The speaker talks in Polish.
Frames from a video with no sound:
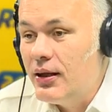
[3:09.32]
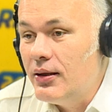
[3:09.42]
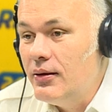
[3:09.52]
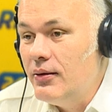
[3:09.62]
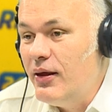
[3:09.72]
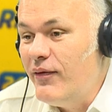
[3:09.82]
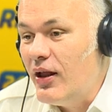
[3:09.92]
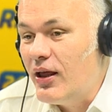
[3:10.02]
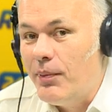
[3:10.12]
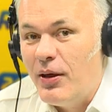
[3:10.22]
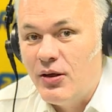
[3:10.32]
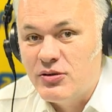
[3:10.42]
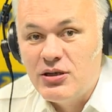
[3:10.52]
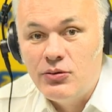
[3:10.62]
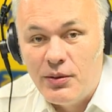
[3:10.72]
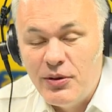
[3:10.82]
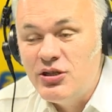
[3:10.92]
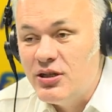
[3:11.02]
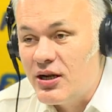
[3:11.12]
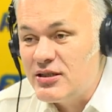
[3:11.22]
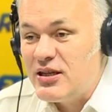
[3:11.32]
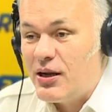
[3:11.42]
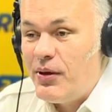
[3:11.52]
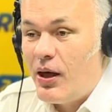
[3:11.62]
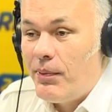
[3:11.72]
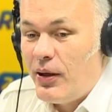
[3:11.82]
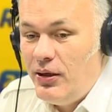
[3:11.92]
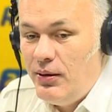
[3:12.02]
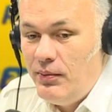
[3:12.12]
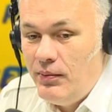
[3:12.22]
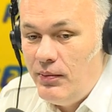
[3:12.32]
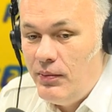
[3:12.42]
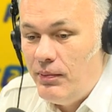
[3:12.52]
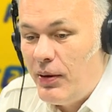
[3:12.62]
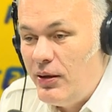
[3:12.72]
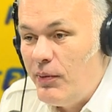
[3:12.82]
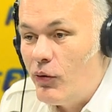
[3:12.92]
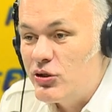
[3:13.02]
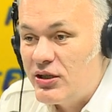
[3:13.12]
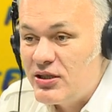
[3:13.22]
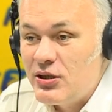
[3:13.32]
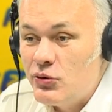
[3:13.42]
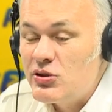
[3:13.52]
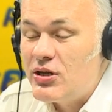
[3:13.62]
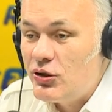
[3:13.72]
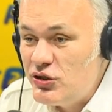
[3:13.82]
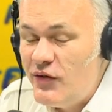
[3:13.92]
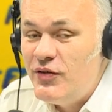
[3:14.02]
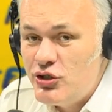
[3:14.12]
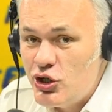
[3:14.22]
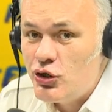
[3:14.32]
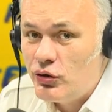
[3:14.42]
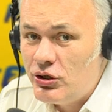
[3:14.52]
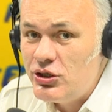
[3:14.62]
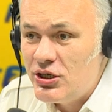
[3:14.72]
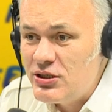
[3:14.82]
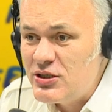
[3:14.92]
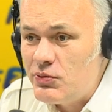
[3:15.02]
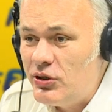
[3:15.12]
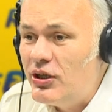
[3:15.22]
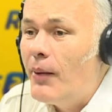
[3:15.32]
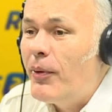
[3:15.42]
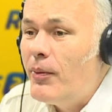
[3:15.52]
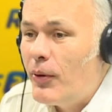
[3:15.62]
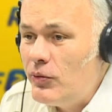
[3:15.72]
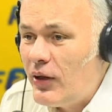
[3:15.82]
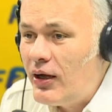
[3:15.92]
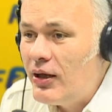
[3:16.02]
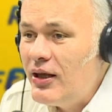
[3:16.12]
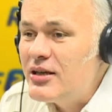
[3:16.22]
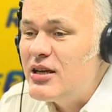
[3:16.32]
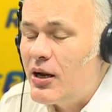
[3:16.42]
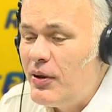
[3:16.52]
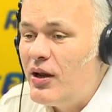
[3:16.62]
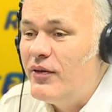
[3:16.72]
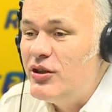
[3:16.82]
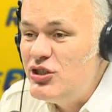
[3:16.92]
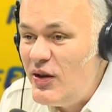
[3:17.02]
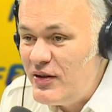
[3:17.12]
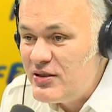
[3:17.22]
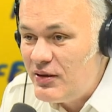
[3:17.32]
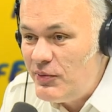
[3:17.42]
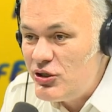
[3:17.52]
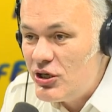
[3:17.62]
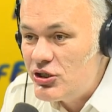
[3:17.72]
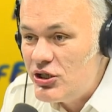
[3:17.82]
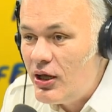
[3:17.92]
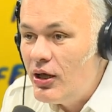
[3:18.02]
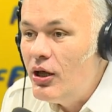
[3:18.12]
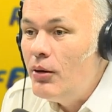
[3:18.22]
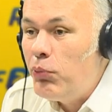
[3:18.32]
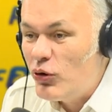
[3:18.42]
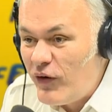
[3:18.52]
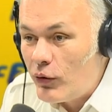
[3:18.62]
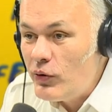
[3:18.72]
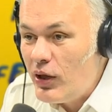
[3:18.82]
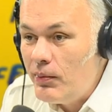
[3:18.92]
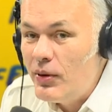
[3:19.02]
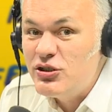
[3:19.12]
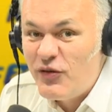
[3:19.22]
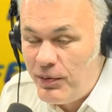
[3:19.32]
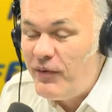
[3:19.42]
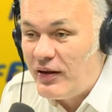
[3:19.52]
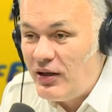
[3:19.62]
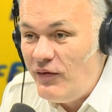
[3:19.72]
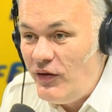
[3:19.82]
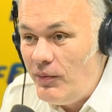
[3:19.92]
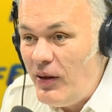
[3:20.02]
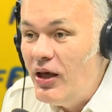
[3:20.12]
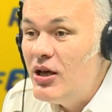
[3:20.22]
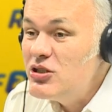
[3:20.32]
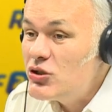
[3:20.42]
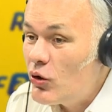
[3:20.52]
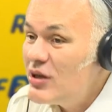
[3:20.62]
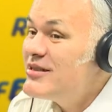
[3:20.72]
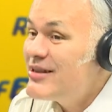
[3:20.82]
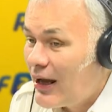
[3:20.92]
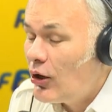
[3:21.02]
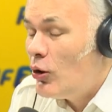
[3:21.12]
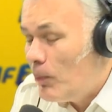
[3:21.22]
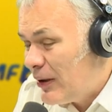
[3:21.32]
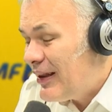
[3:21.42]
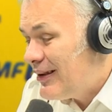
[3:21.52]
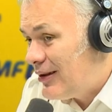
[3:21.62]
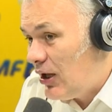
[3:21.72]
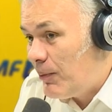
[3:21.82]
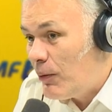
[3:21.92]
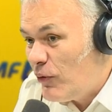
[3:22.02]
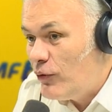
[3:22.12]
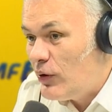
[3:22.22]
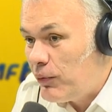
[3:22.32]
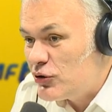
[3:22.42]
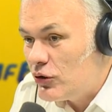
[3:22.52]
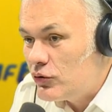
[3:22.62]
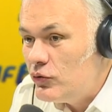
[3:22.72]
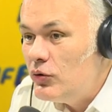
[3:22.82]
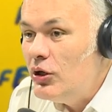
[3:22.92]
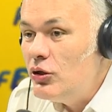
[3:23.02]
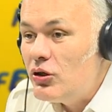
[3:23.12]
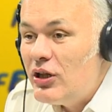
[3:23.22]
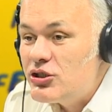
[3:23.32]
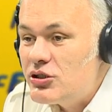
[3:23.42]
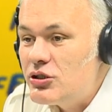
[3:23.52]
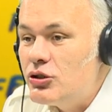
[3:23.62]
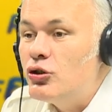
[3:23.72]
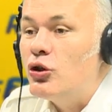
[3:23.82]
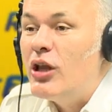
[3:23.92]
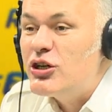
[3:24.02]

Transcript: Te niewielkie pieniądze, które będzie teraz zarabiała pani, pani Małgorzata Sadurska, to 90 tysięcy złotych. Ja powiem panu tak, niech zarabia nawet 900 miesięcznie, pod warunkiem, że w prywatnej firmie. Skoro jest tak kompetentna, jak pan mówił na początku, to, dla, to